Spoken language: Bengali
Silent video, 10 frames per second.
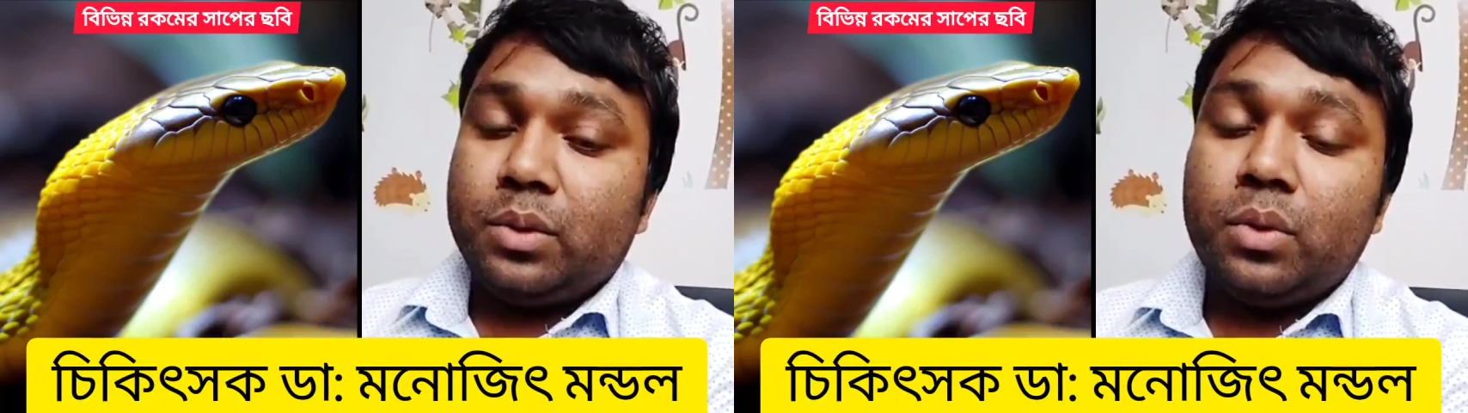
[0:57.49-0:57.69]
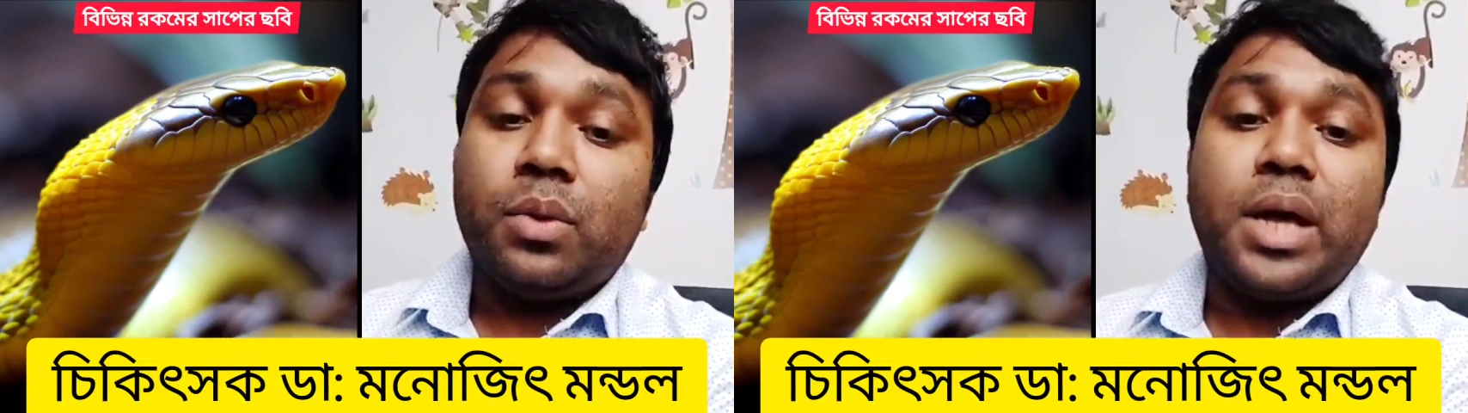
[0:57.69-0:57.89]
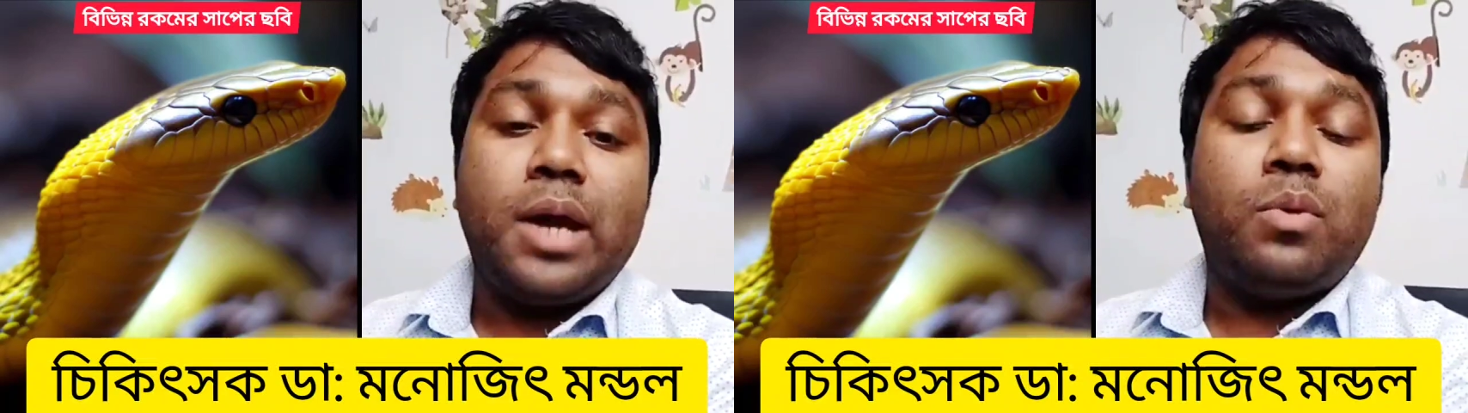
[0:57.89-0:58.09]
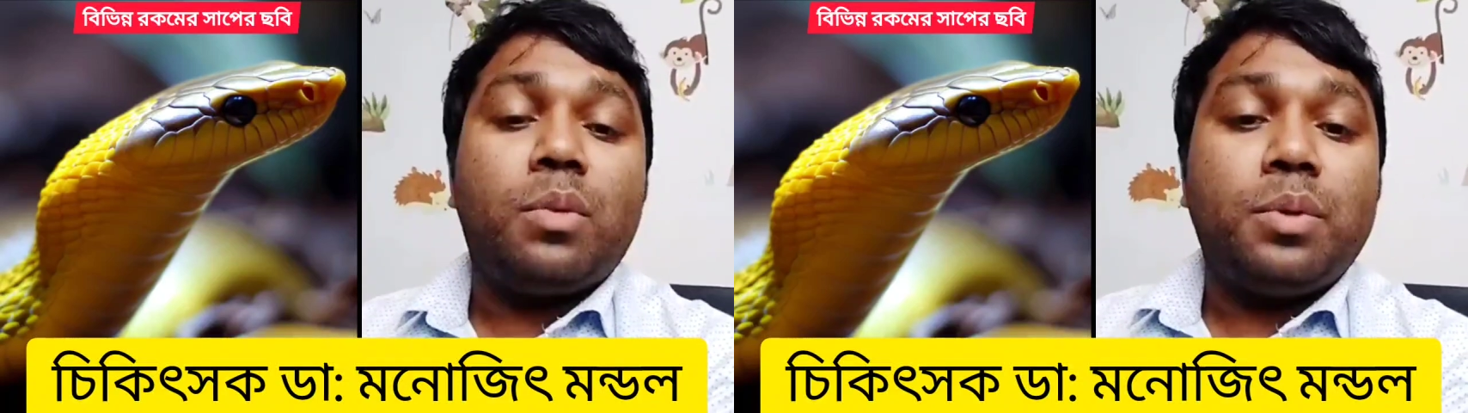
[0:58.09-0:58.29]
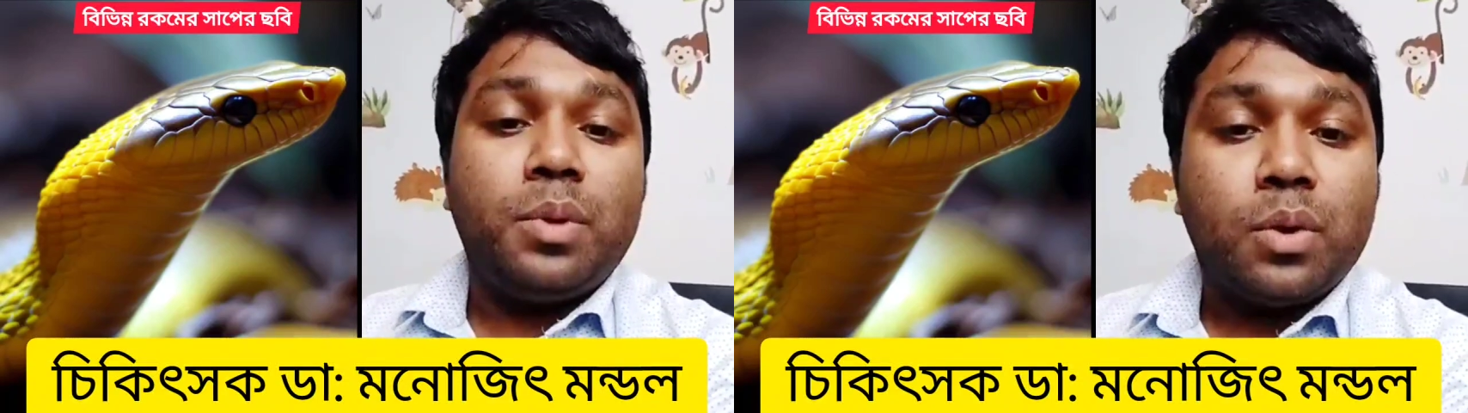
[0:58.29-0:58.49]
তো
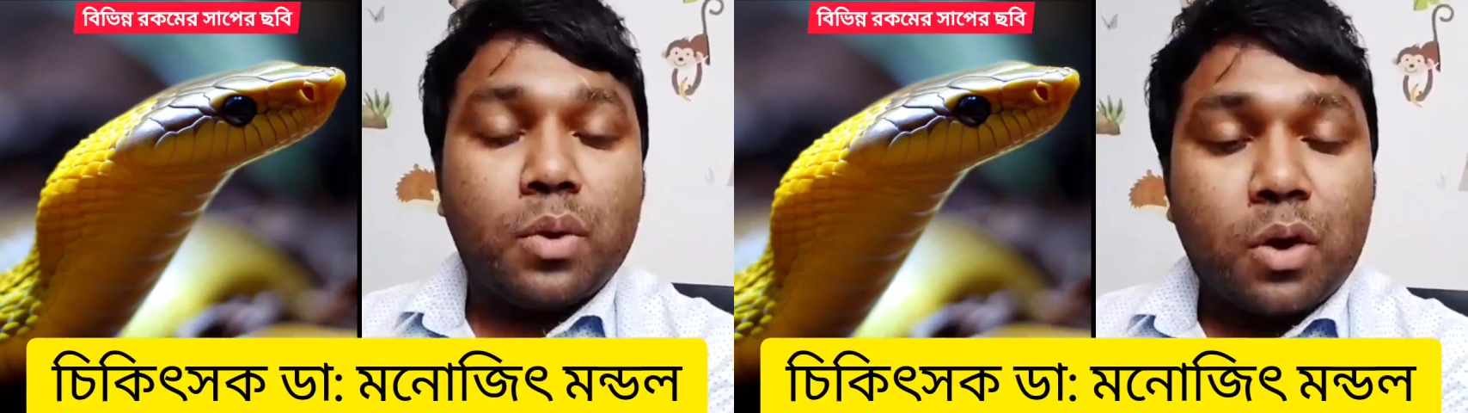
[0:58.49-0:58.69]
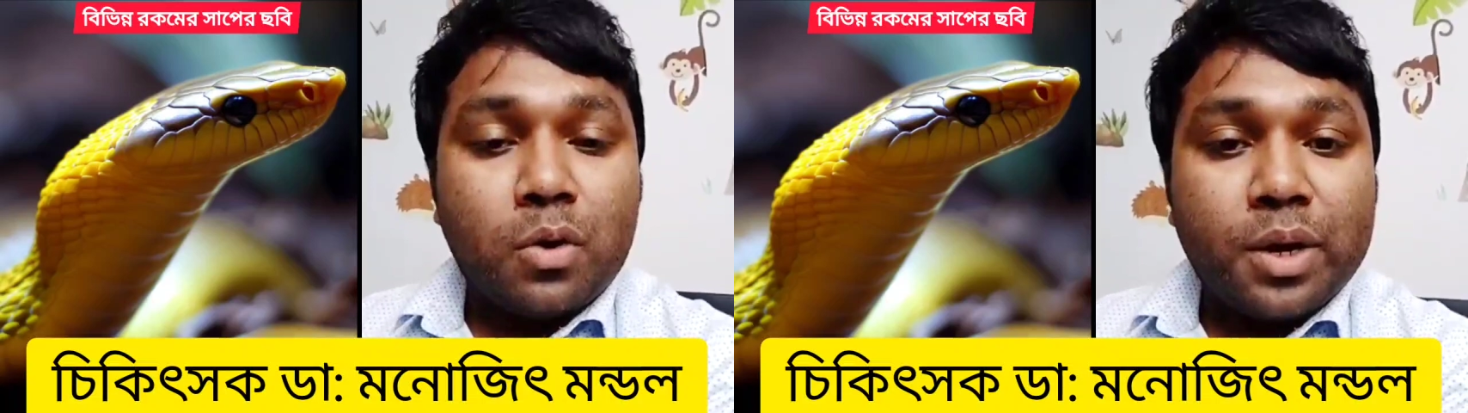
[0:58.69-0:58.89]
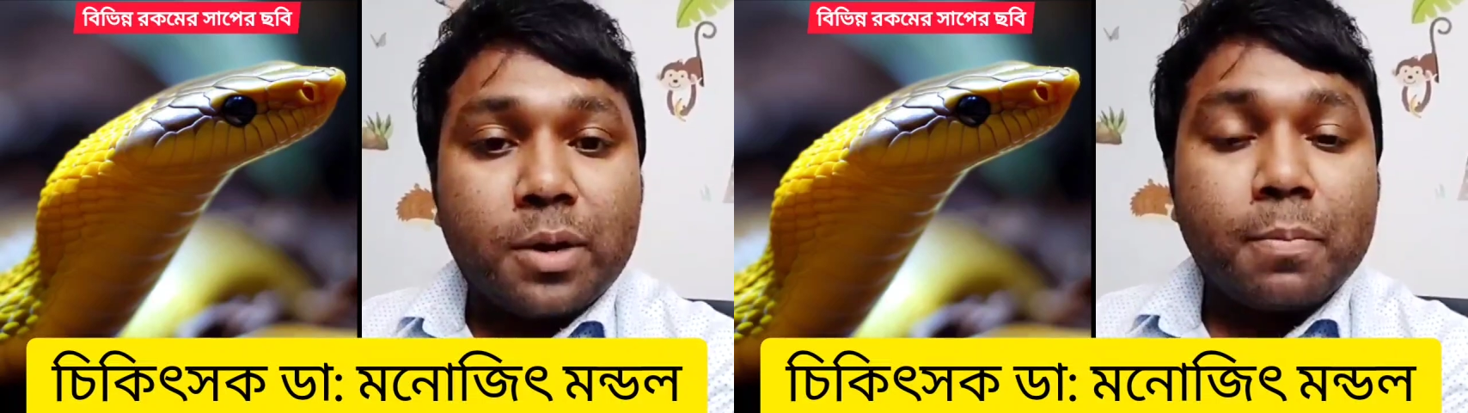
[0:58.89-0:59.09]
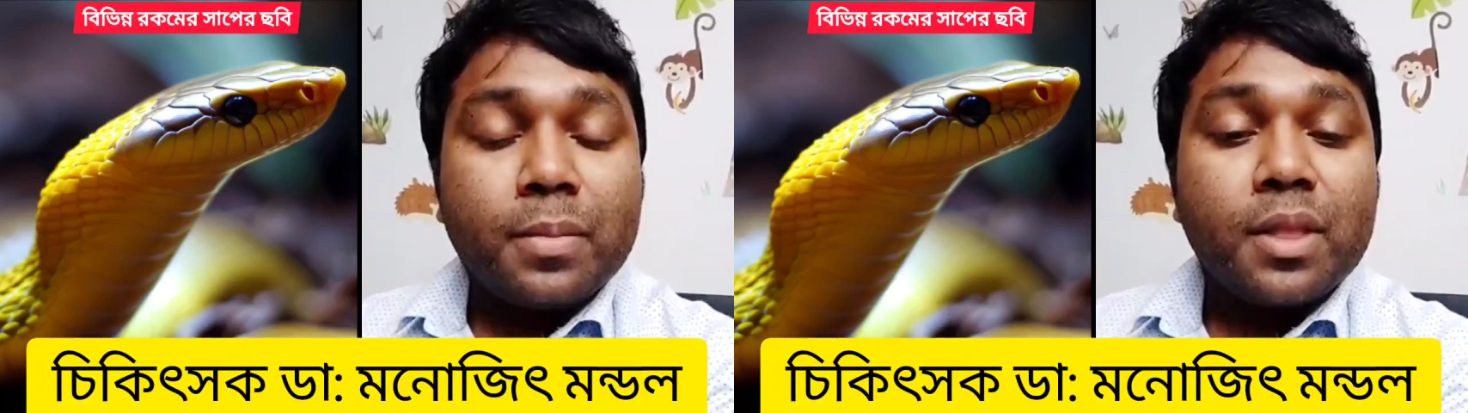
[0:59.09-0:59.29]
এইগুলো বিভিন্ন রকমের